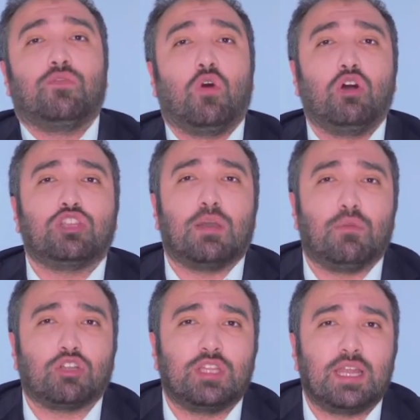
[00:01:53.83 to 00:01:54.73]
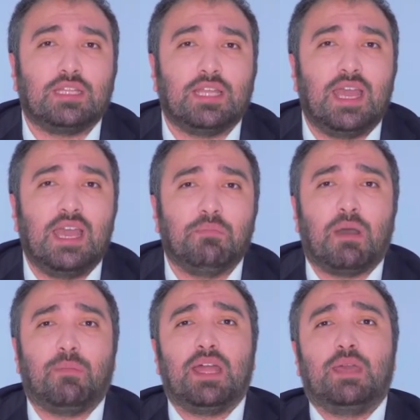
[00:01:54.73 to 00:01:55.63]
Voldemort nerede?
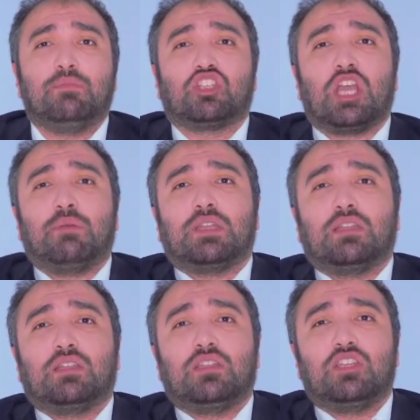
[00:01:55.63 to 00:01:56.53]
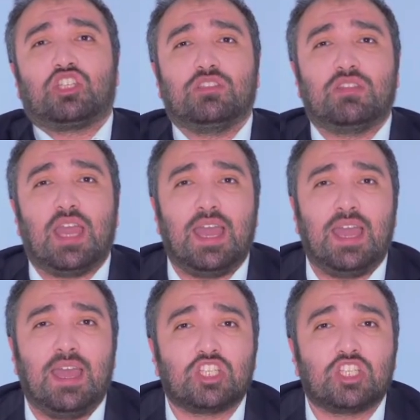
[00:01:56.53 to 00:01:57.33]
Babaannemin şamdanının içinde,